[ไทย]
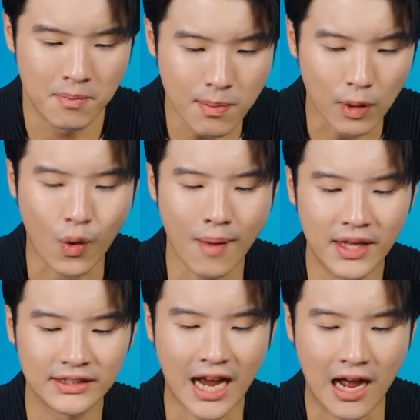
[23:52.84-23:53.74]
มีบทความห
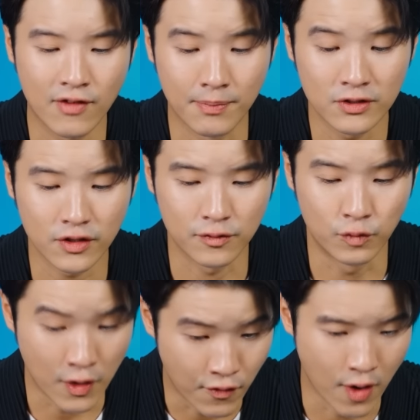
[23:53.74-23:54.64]
นึ่งจาก Harvard Business
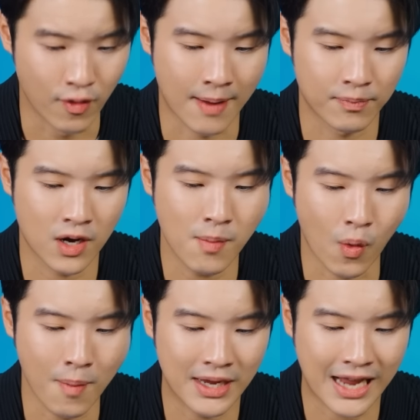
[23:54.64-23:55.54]
Review ครับเขาบอ
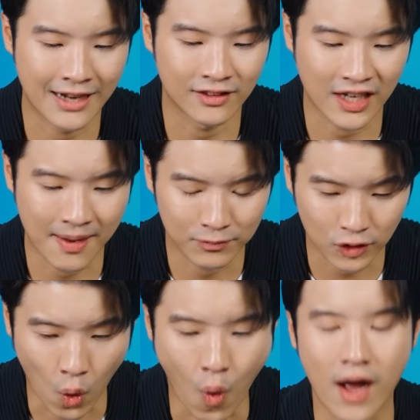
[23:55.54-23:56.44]
กว่ามีการเตรียม
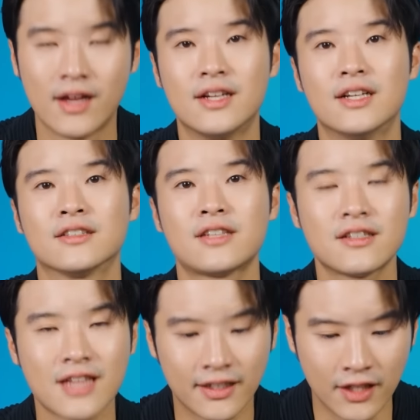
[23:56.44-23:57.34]
ตัว
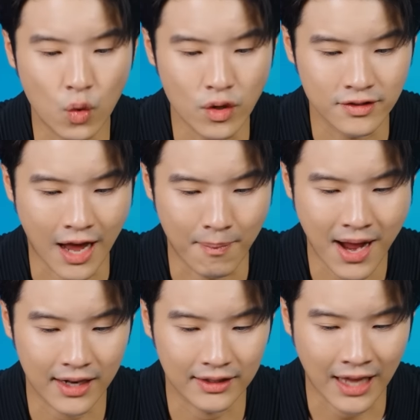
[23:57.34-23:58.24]
สั้นๆที่คุณสา
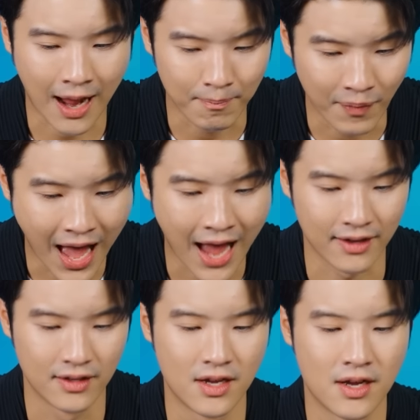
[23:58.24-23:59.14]
มารถทำได้
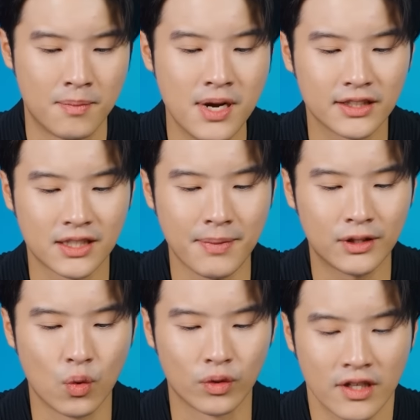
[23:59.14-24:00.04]
เพื่อจะไม่
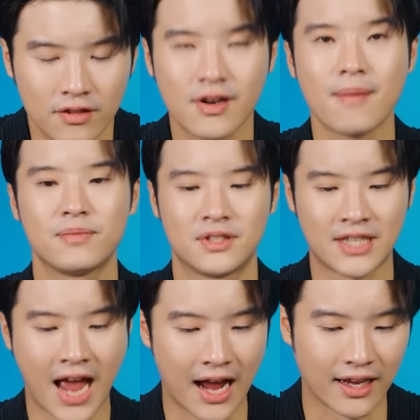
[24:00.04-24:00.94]
ถูก disrupt
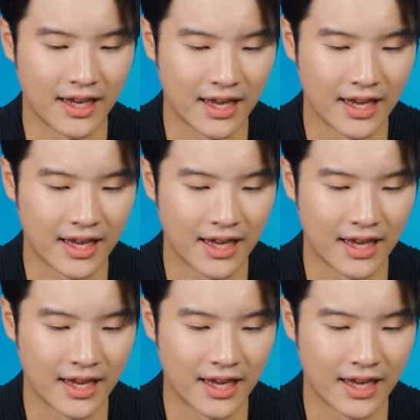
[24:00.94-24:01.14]
จาก